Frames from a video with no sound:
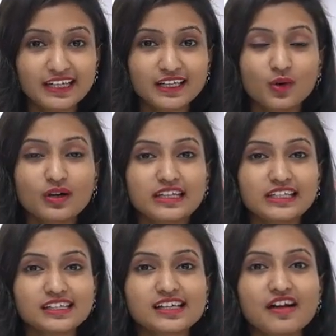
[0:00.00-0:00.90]
అంటే ఒక
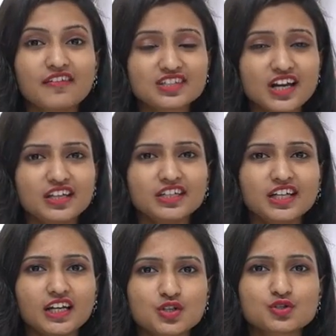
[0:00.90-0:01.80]
రీటెక్ కావాల్సిన
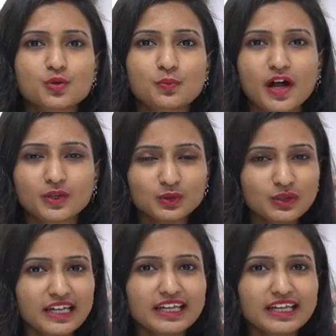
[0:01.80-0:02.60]
అన్ని కలెక్షన్స్ తో పాటు